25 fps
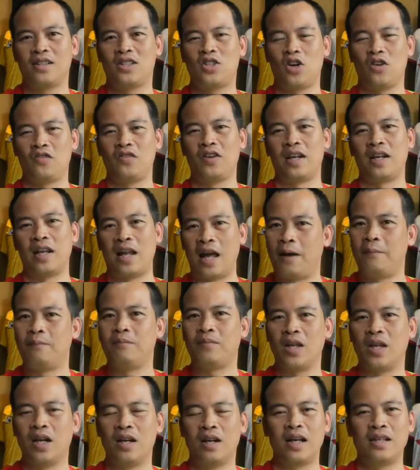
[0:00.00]
cho Việt Nam
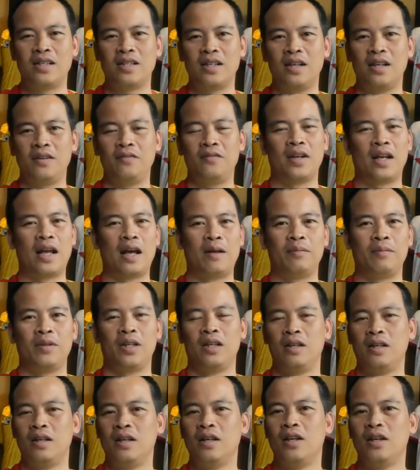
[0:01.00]
ở ngay trên đất Việt Nam
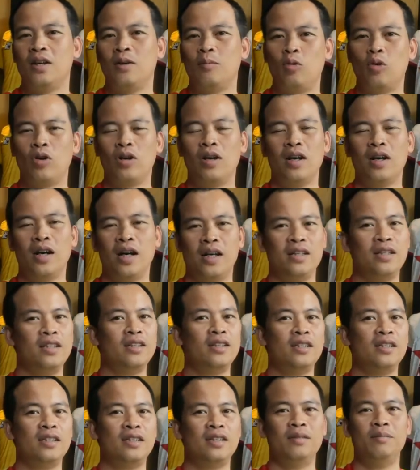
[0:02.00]
thì một người
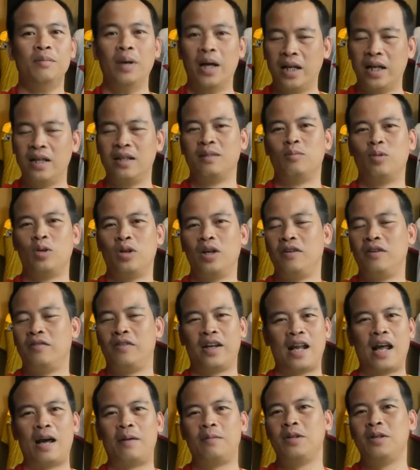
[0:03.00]
như mình một người
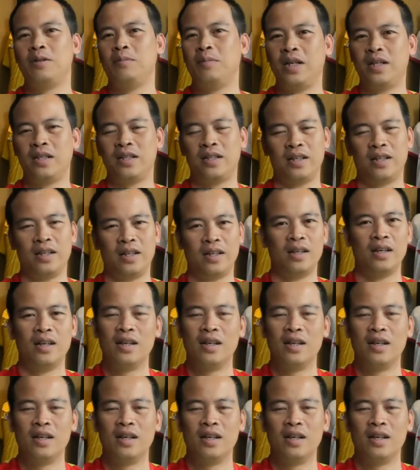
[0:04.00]
Việt Nam như mình thì